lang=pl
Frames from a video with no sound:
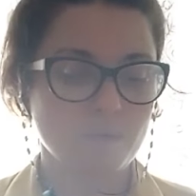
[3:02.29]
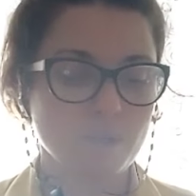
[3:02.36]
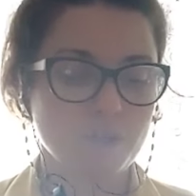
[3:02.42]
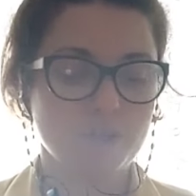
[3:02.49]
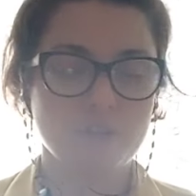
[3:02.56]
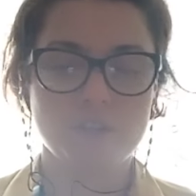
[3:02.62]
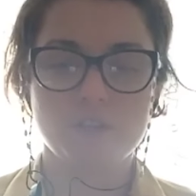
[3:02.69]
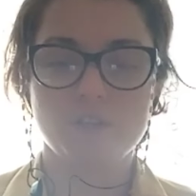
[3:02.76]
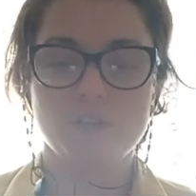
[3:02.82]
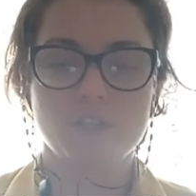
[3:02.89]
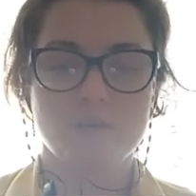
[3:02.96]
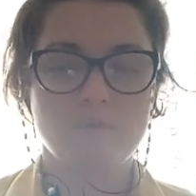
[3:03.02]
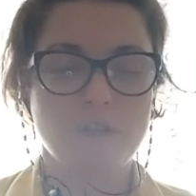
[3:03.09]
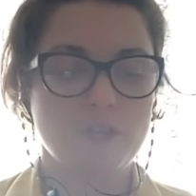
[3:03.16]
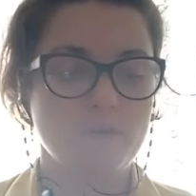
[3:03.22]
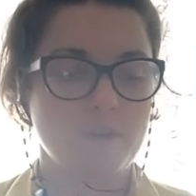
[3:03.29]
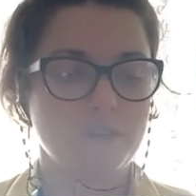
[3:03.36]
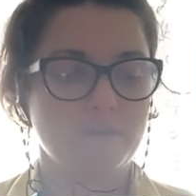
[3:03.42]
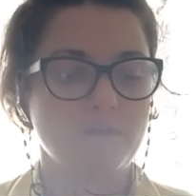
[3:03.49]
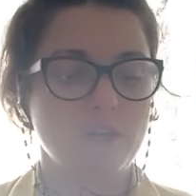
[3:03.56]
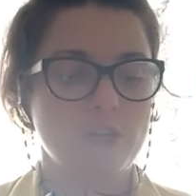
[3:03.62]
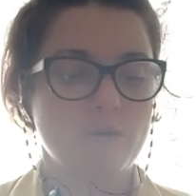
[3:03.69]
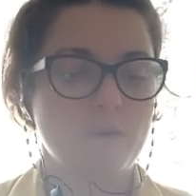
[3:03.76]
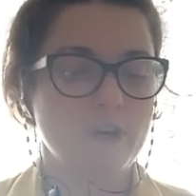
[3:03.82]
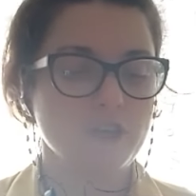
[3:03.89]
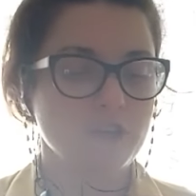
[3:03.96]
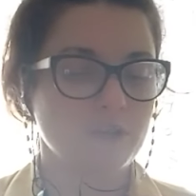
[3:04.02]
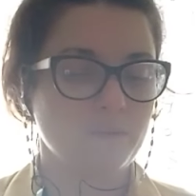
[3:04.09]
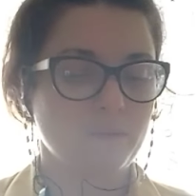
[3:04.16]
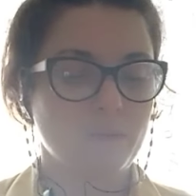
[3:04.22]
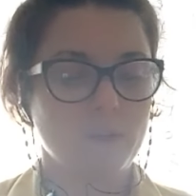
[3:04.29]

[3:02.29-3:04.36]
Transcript: Nic się nie zmieniłaś, zmieniłeś.